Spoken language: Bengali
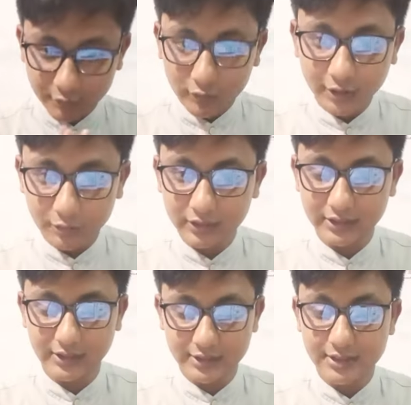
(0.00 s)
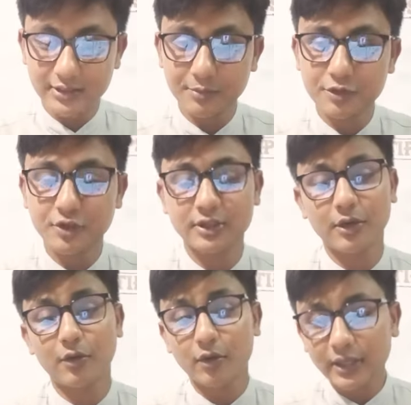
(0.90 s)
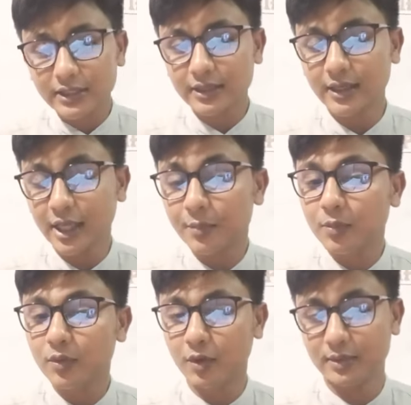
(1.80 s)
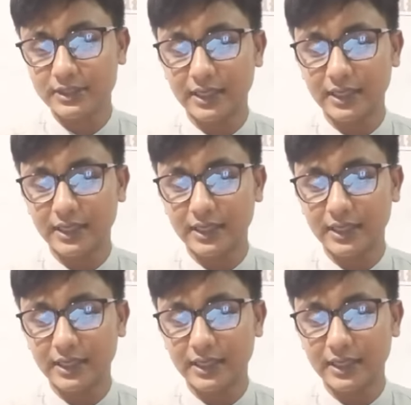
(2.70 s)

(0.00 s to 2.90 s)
কথা বলতে যাচ্ছি সে বিষয়টা অনেকটাই হেল্পফুল হবে